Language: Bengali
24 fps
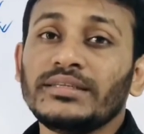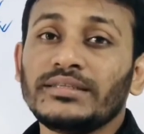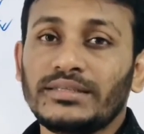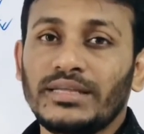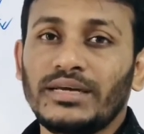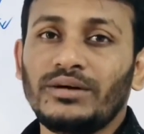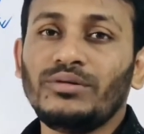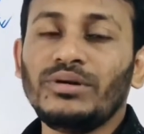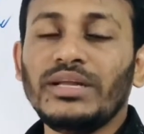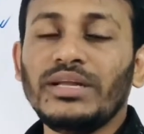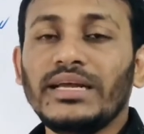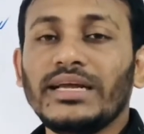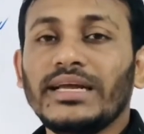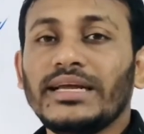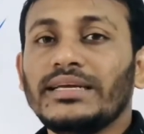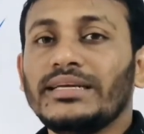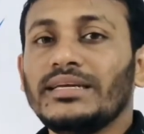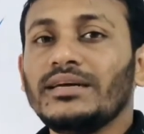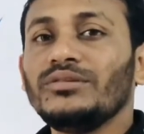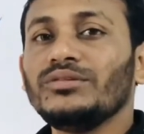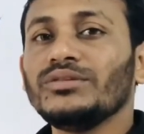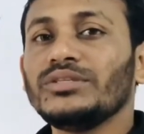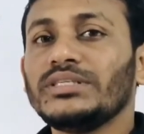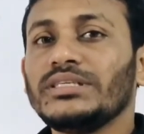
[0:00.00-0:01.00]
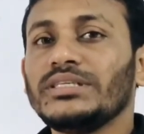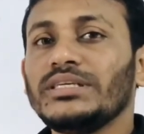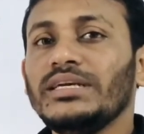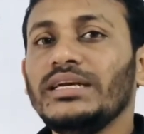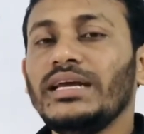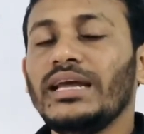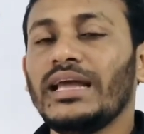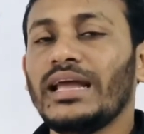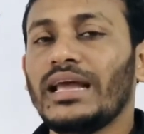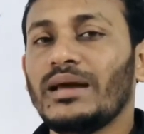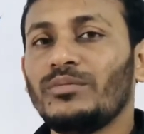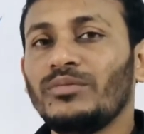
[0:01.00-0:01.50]
তাহলে এটা হচ্ছে
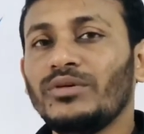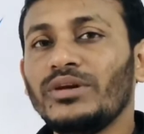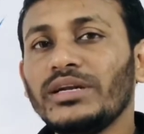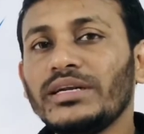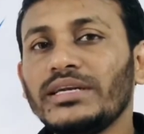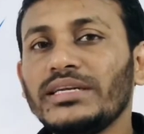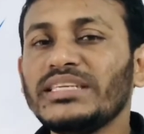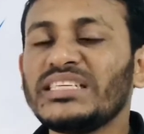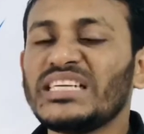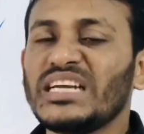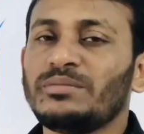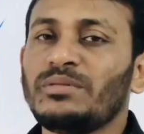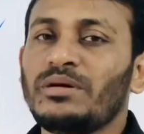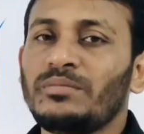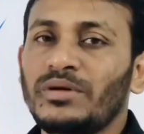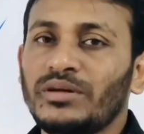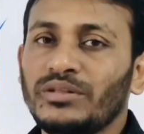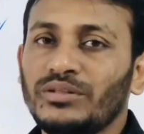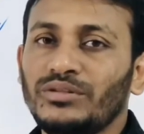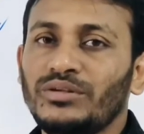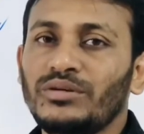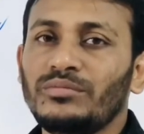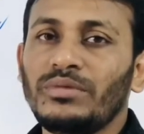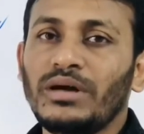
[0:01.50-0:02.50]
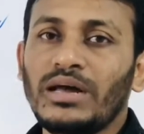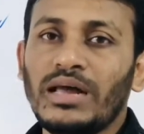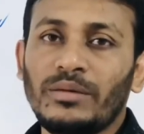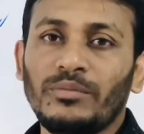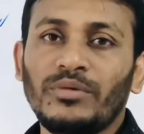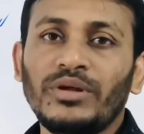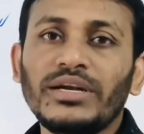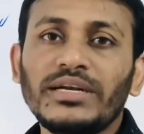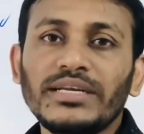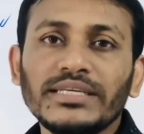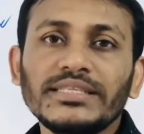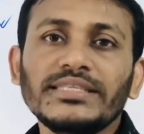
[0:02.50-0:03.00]
এমন একটি সেবা মাধ্যম বা
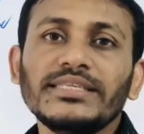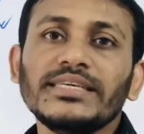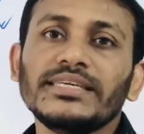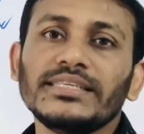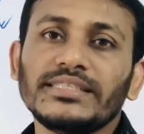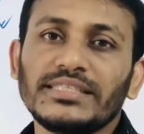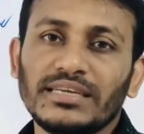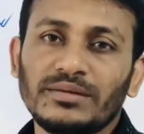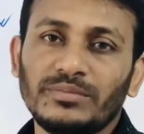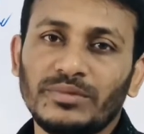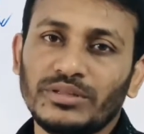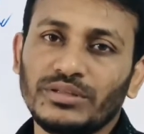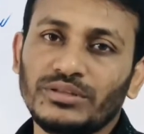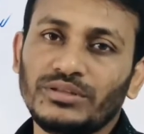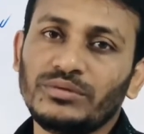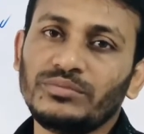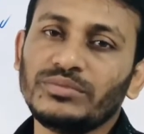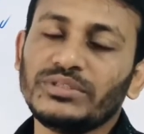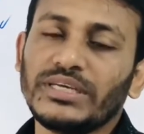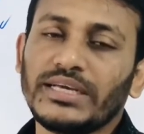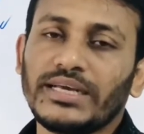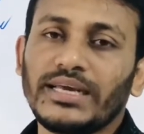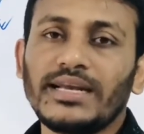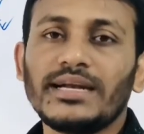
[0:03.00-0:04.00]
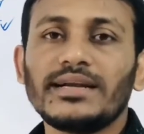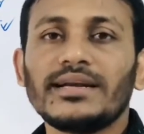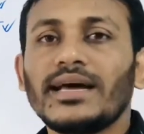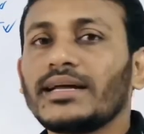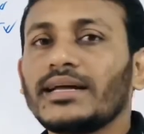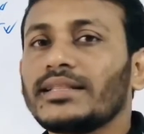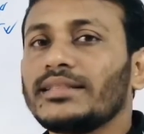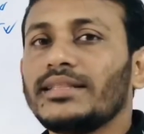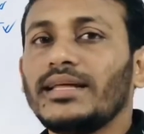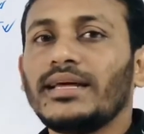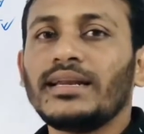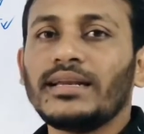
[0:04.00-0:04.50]
এমন একটি চিকিৎসা মাধ্যম যেখানে
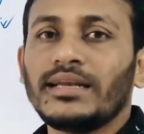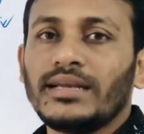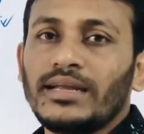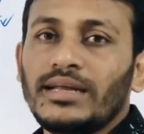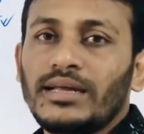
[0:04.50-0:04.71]
ডাক্তার